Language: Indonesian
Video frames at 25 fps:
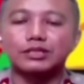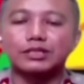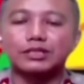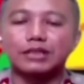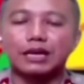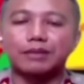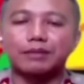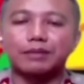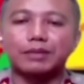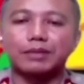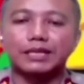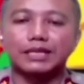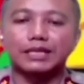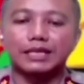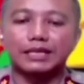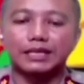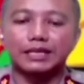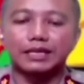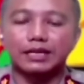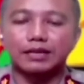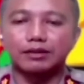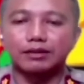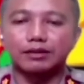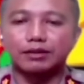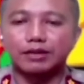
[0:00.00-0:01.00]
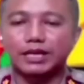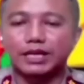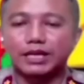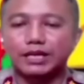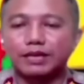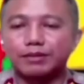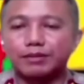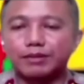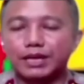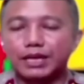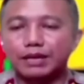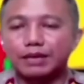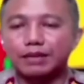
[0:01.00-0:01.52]
secara materinya. Mungkin
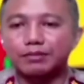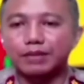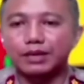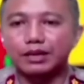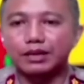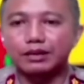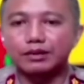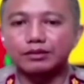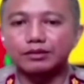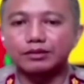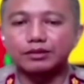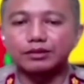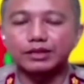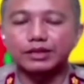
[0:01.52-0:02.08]
hmm. demikian, Mbak.